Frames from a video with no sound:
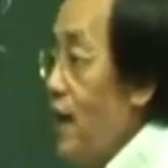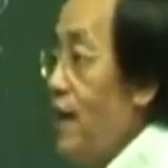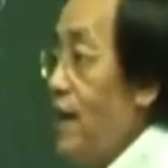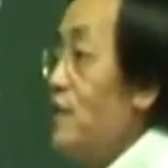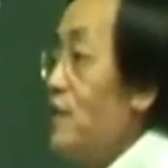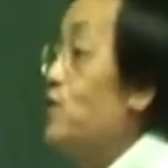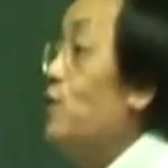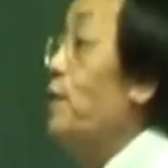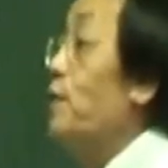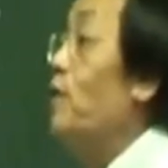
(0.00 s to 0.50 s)
或者他
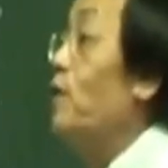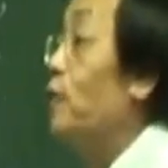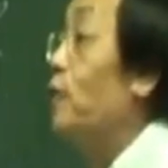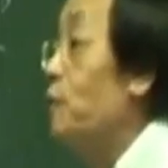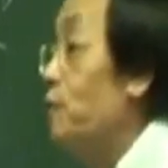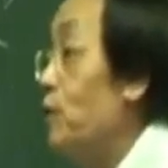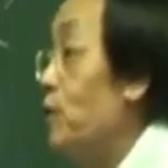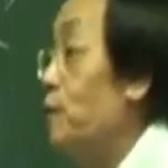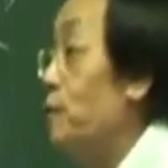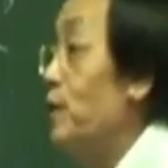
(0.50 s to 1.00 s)
两手没
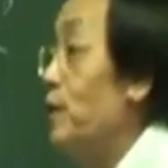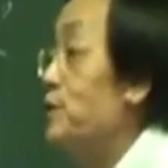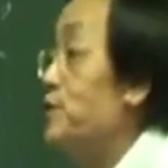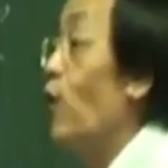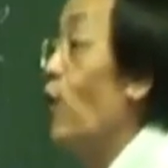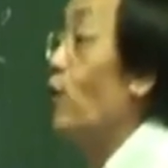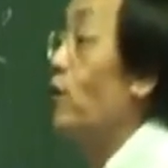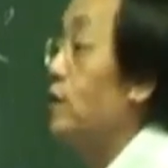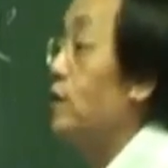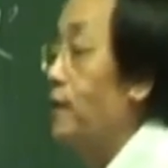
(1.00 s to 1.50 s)
有没有没有
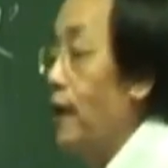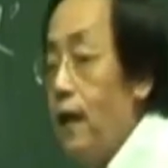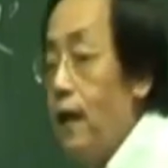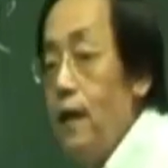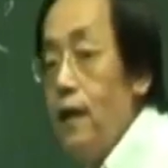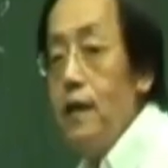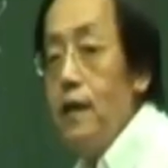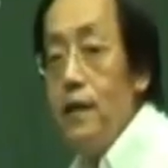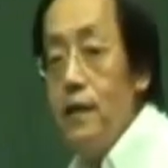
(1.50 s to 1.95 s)
手，对不对？